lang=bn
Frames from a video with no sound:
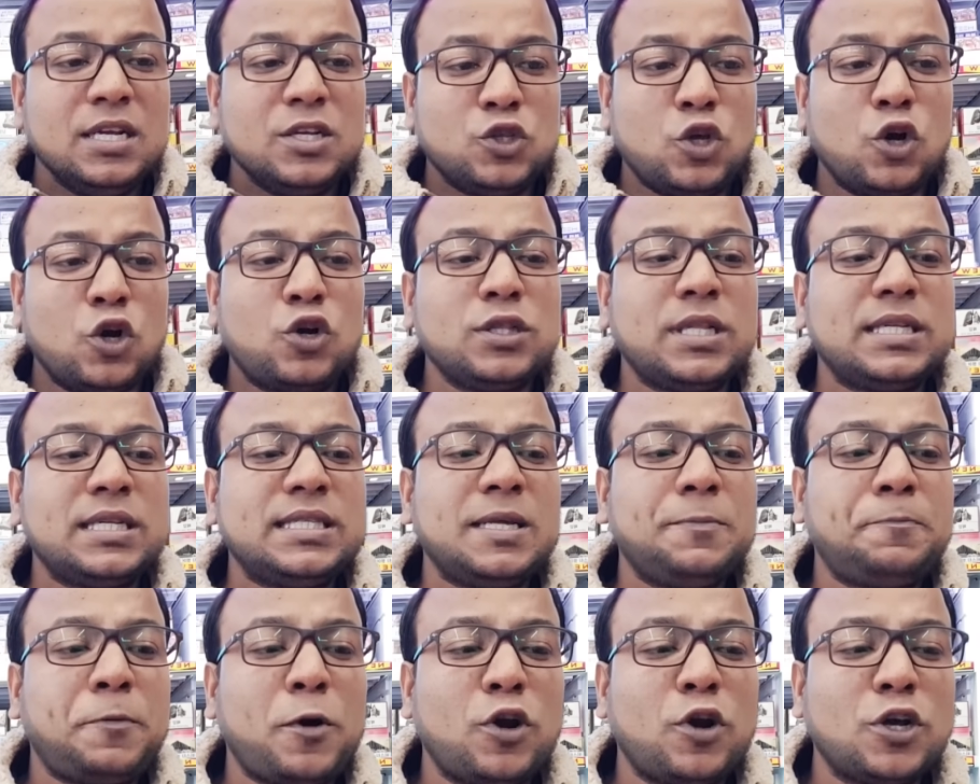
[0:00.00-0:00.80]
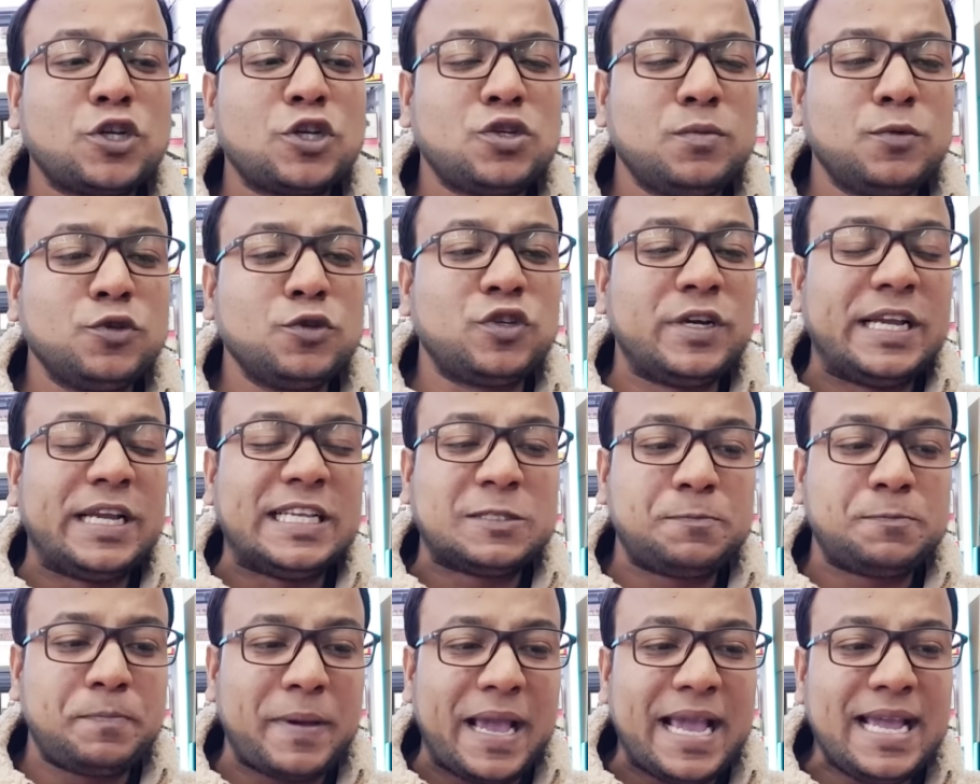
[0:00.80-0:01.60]
দখলদারদের পররাষ্ট্রমন্ত্রী
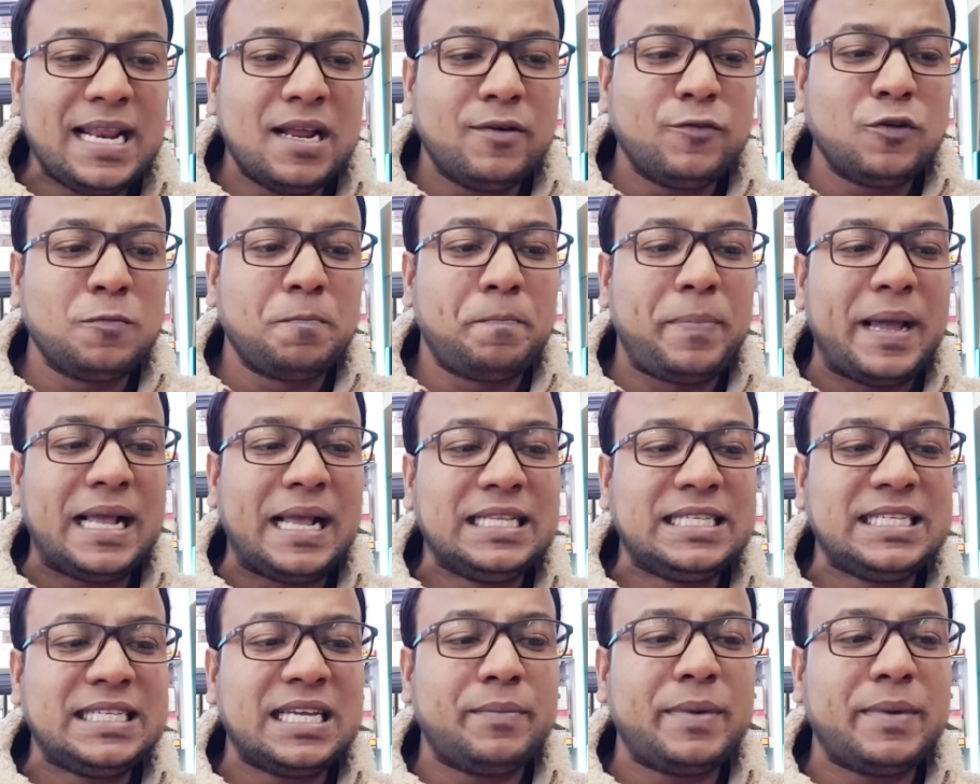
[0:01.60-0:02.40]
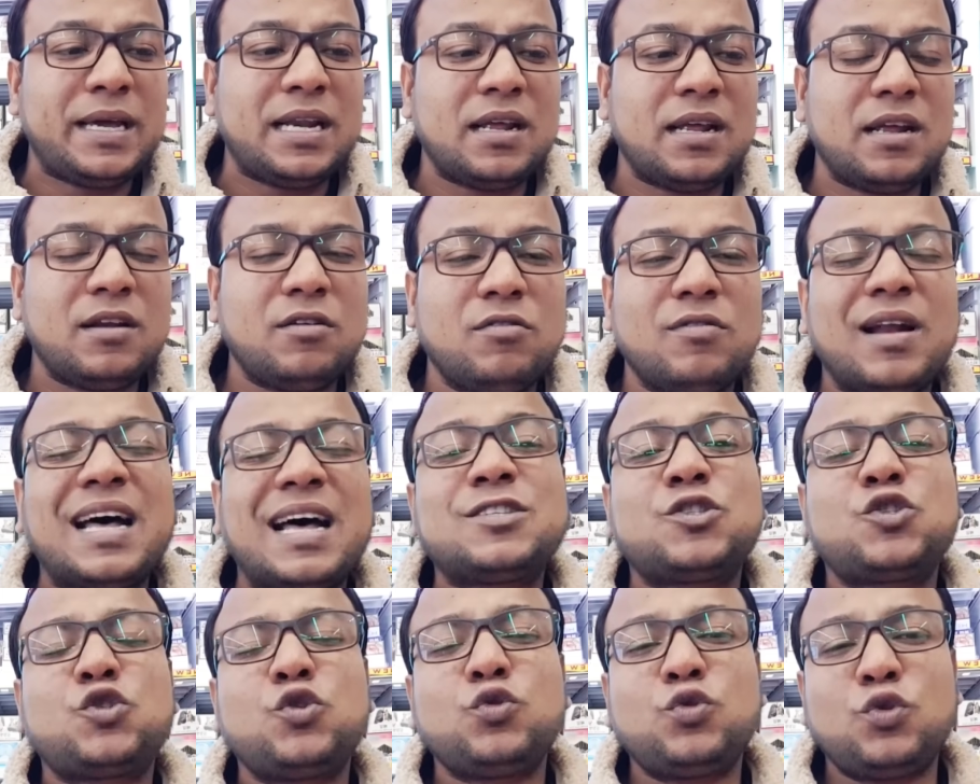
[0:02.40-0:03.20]
স্পেন এবং বেলজিয়ামের
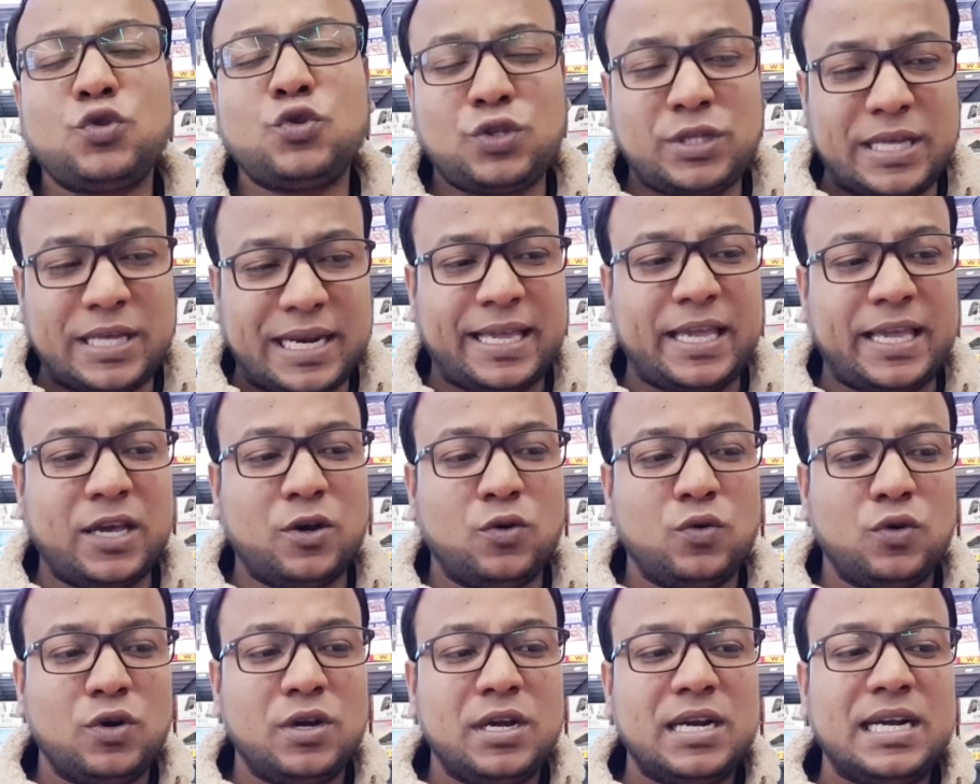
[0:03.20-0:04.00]
রাষ্ট্রদূতদেরকেও